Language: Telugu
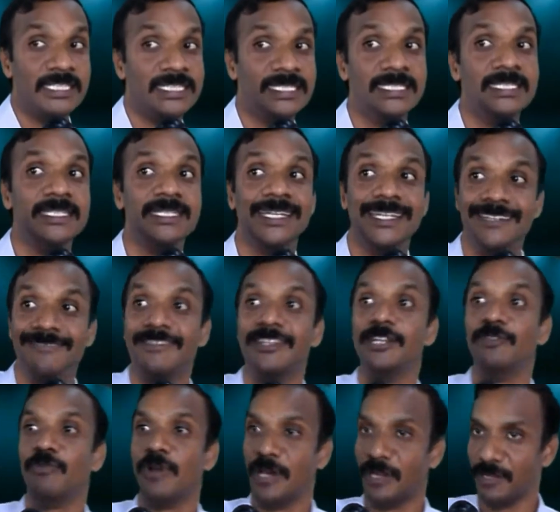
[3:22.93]

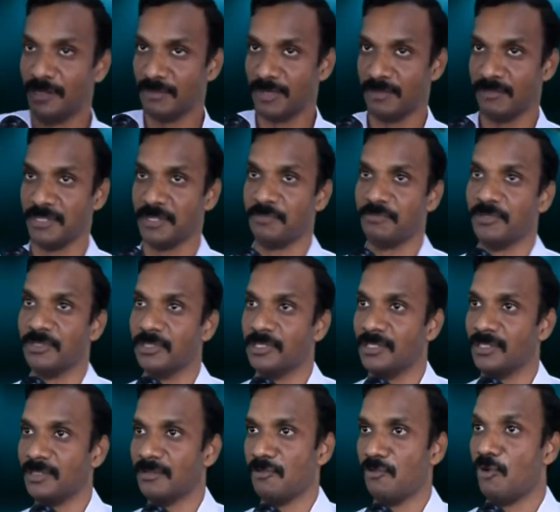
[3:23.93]
నశించినటువంటి వారని బైబిల్
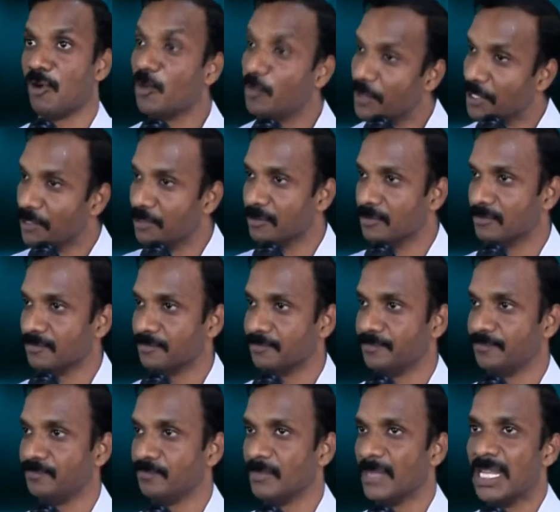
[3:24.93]
చెప్తుంది ఒక పేరు
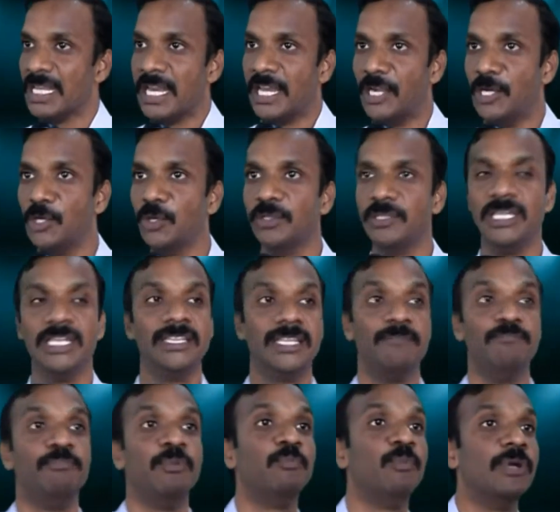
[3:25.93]
రెండోది
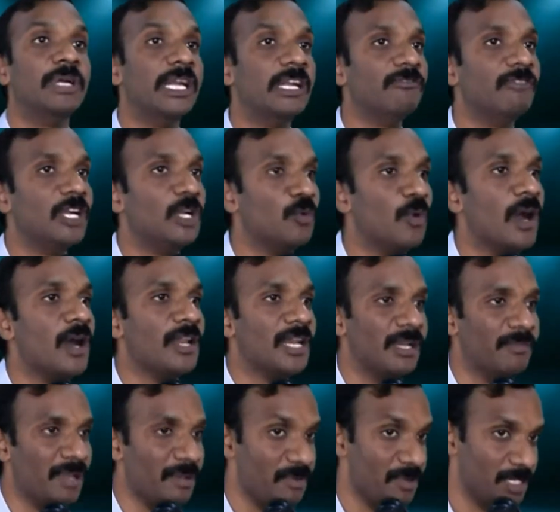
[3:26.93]
తప్పిపోయినటువంటి
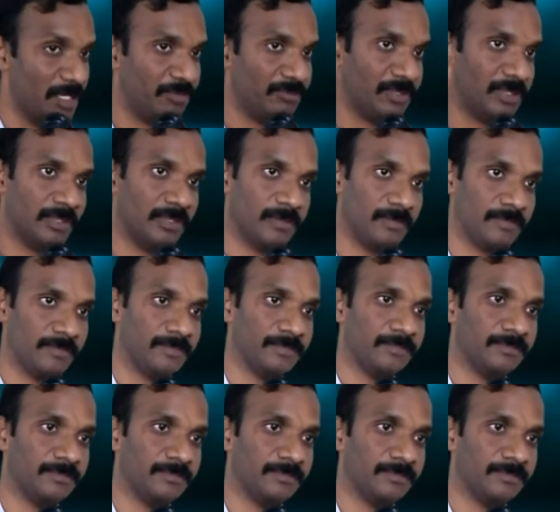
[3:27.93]
వారని బైబుల్ చెప్తుంది